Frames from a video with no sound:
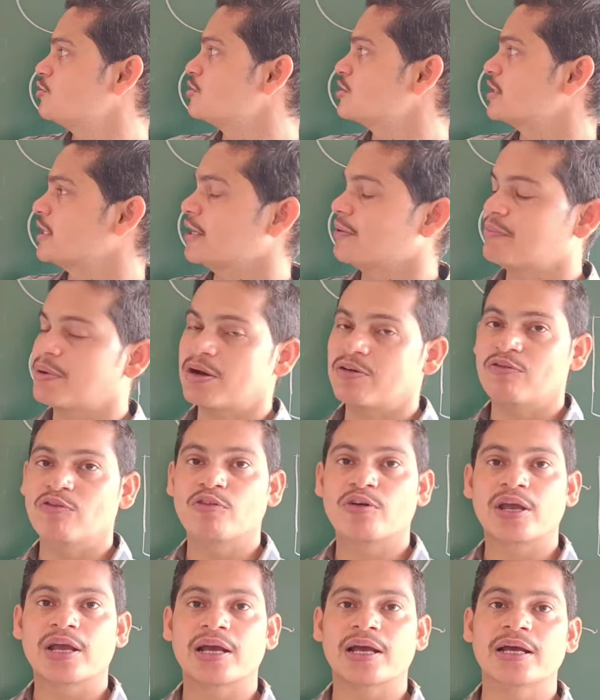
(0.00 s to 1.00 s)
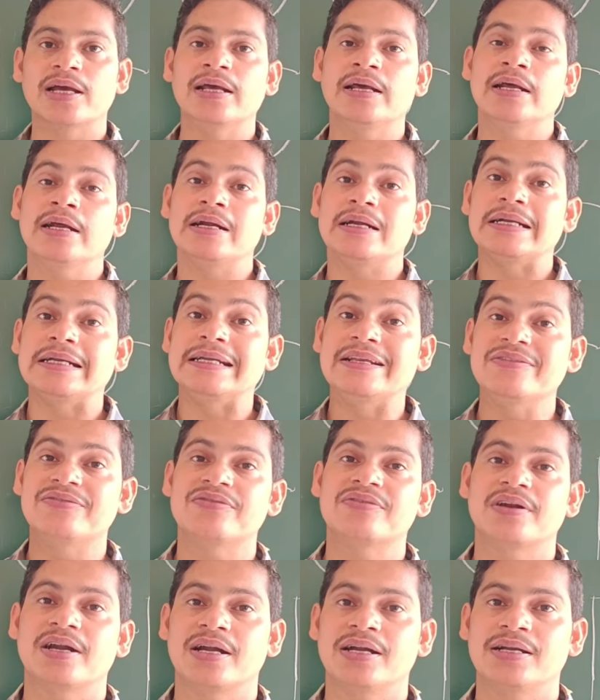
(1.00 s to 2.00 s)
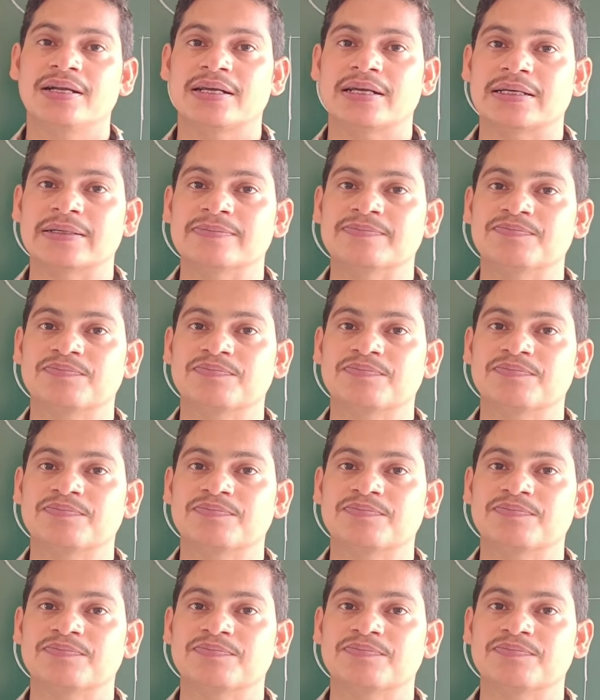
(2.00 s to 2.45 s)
सेप है वो क्या है डिफरेंट है